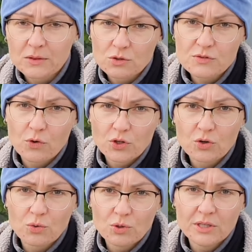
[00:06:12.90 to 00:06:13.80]
do
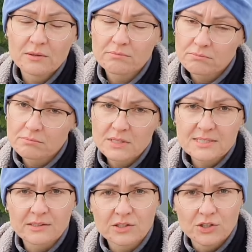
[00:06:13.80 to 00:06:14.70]
swoich uli
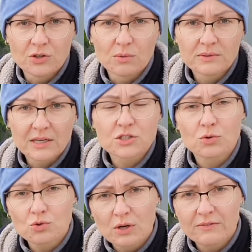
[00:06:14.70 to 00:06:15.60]
niestety giną. Także
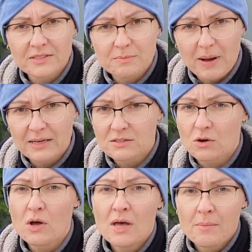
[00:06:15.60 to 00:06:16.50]
uczulam Was
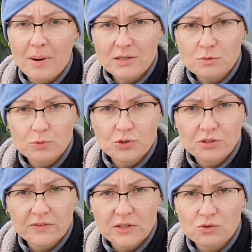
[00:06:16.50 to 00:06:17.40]
bardzo. Bardzo
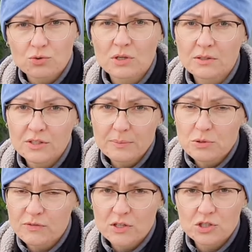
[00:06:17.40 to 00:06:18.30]
późny wieczór, nie
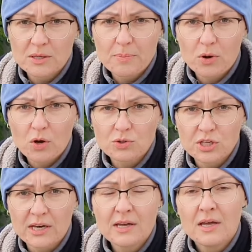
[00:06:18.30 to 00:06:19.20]
przy wiecznej
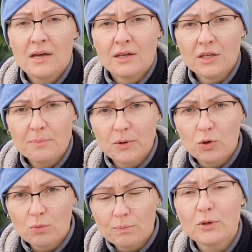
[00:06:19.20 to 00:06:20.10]
pogodzie i
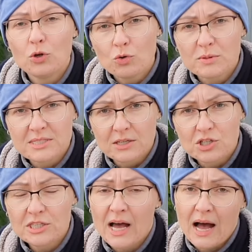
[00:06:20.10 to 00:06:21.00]
pilnujmy
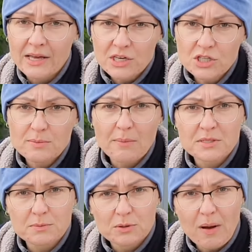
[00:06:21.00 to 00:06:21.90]
stężenia, a jeśli
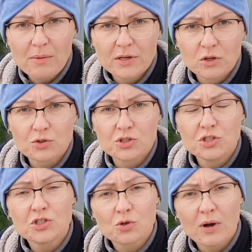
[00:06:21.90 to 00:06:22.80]
mamy zbyt małe
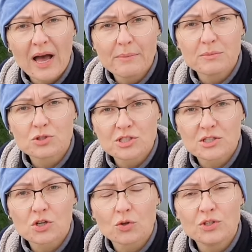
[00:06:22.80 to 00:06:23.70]
ilości, ściągajmy
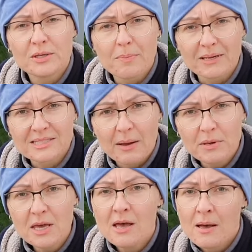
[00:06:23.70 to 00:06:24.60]
mszyce szkodniki
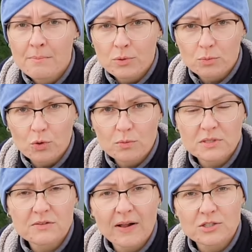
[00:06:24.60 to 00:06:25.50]
palcami,
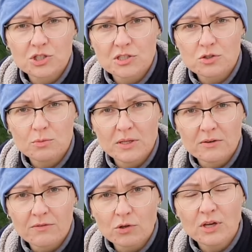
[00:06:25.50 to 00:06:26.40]
próbujmy zwalczyć je
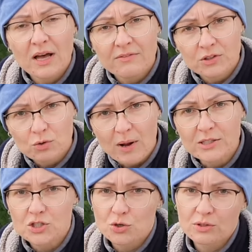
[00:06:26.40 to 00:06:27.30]
strumieniem wody,
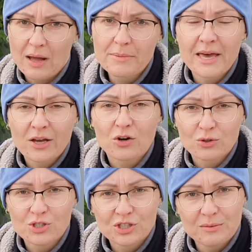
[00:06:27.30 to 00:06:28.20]
ewentualnie środkami
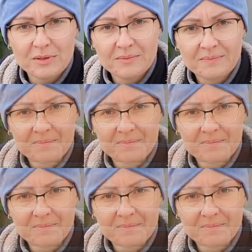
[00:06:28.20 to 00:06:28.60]
ekologicznymi.